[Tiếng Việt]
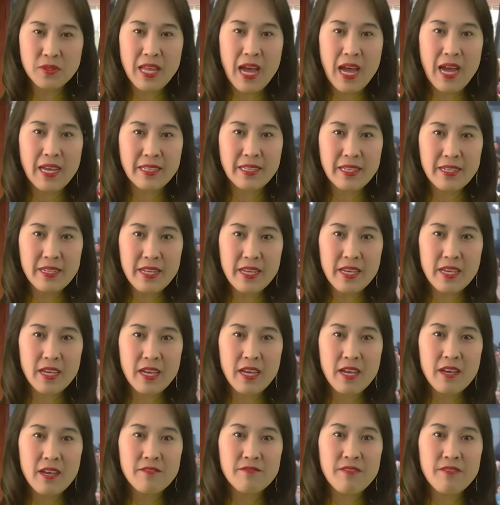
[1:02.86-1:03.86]
tại Thánh Địa
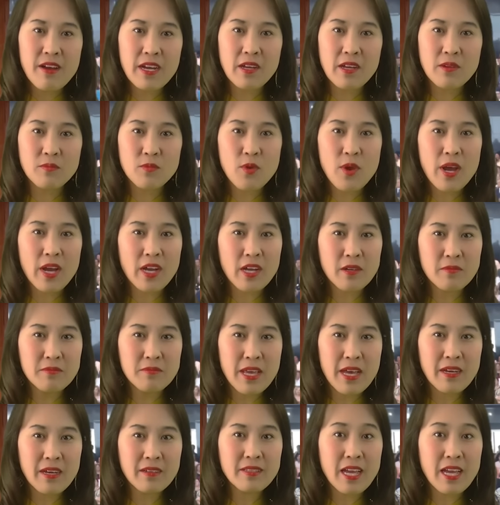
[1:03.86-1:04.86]
và Cộng đoàn Công
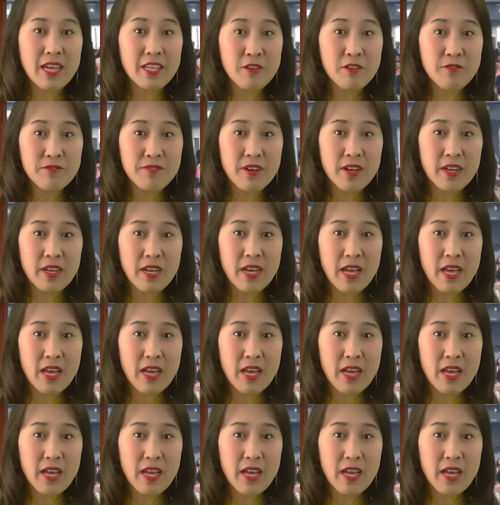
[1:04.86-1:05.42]
giáo tại giáo phận